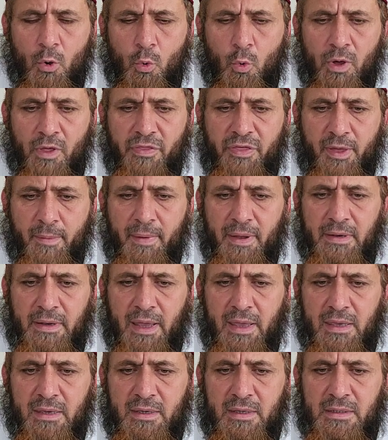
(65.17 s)
وثمن
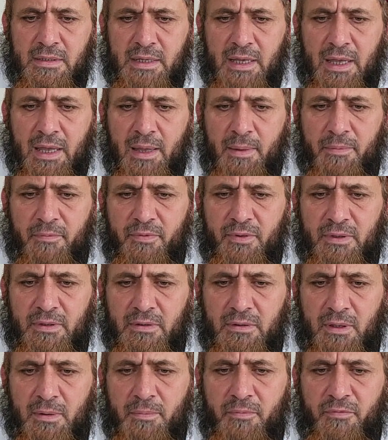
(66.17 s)
أي كتاب في
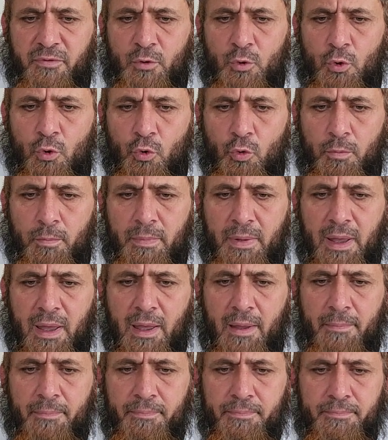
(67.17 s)
الطب في
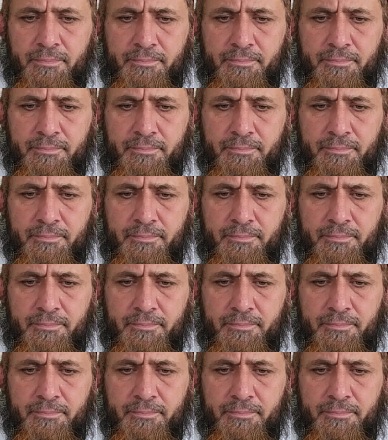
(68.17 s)
أوروبا